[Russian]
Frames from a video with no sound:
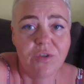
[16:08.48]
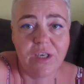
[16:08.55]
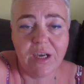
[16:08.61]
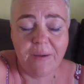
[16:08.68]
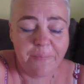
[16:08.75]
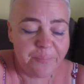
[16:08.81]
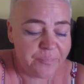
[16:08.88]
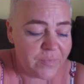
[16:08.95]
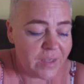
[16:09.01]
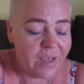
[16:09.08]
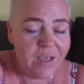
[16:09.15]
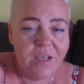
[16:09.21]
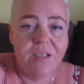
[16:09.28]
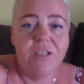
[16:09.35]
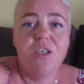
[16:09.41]
я
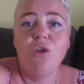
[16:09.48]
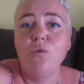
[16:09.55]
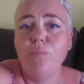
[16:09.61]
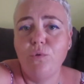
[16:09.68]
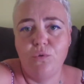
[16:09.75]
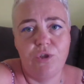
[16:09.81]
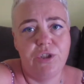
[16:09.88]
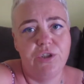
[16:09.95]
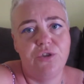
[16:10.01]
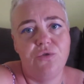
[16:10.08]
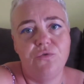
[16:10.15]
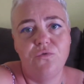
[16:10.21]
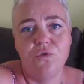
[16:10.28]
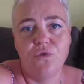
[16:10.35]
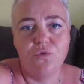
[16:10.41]
не люблю
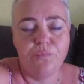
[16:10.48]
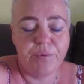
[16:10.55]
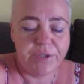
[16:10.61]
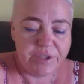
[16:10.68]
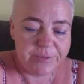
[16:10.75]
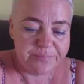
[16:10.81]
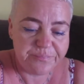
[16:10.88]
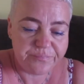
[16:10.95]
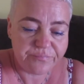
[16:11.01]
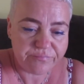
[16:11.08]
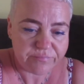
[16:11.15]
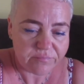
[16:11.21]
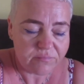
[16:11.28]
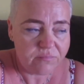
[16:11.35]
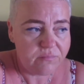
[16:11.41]
чистую воду пить.
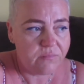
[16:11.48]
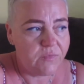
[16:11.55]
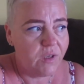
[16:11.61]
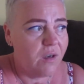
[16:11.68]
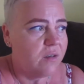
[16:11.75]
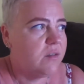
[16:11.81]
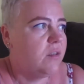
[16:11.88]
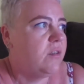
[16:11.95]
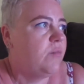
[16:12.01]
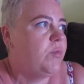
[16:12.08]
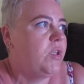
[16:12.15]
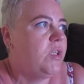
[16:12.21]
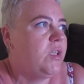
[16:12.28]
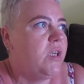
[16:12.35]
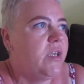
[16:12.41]
Как-то она
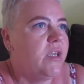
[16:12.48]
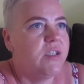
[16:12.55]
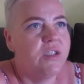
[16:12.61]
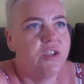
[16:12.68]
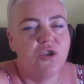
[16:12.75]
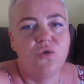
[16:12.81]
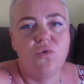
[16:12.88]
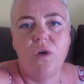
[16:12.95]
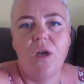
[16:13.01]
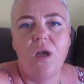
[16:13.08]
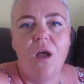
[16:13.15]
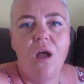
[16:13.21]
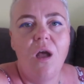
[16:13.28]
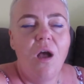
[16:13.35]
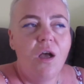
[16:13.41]
мне не лезет, что ли.
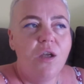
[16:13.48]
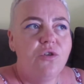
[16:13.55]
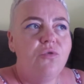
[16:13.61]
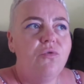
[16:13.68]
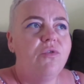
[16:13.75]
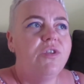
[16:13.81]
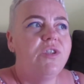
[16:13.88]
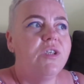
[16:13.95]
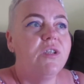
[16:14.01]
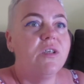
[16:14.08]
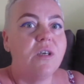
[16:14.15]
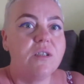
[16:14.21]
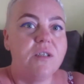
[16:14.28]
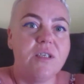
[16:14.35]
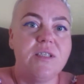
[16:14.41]
Другое дело,
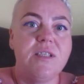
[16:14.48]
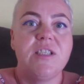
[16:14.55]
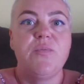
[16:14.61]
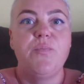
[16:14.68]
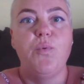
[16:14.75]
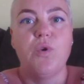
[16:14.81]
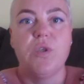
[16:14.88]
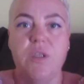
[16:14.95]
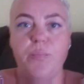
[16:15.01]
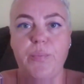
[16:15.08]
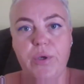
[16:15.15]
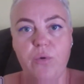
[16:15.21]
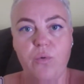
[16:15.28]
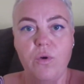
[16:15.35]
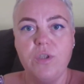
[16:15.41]
когда со спорта
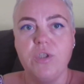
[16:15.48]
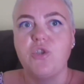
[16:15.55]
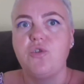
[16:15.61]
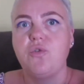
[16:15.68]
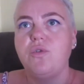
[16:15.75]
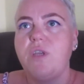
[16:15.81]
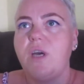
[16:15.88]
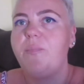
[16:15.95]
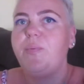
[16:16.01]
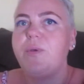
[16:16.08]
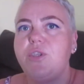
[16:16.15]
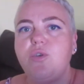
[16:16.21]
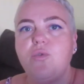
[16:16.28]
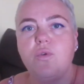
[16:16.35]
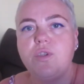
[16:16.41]
приходишь, туда
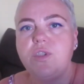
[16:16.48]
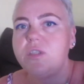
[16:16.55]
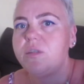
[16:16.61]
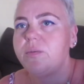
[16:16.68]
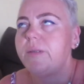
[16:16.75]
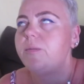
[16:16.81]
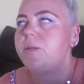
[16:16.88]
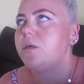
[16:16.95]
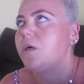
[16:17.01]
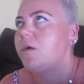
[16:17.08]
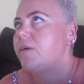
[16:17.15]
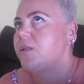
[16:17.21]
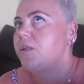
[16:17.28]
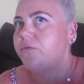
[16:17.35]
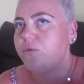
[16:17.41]
пить хочется, прям такая
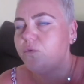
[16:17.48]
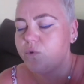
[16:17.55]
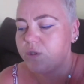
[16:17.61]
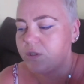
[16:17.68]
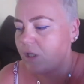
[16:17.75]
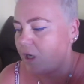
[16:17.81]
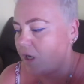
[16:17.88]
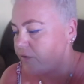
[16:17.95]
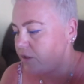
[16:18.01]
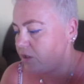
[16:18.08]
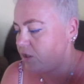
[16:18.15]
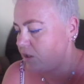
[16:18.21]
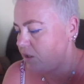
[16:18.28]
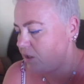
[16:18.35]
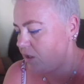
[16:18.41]
вода вкусная. А в
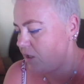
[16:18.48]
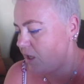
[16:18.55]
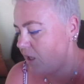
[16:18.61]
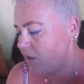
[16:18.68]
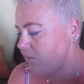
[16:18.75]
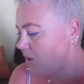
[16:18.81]
течение дня